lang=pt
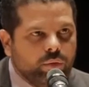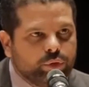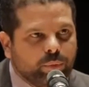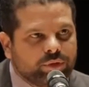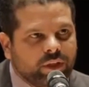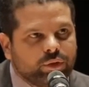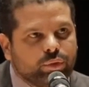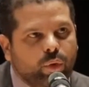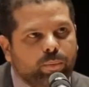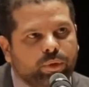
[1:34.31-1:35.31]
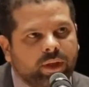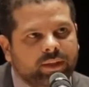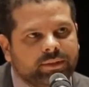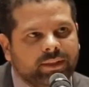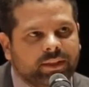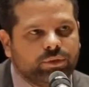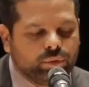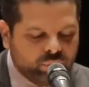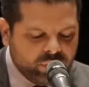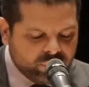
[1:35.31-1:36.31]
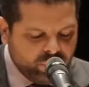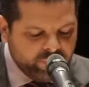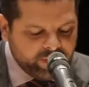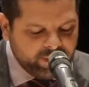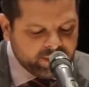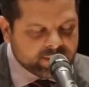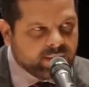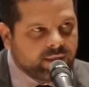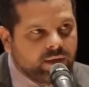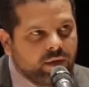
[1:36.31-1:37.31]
os processos componentes dessa estrutura de governança,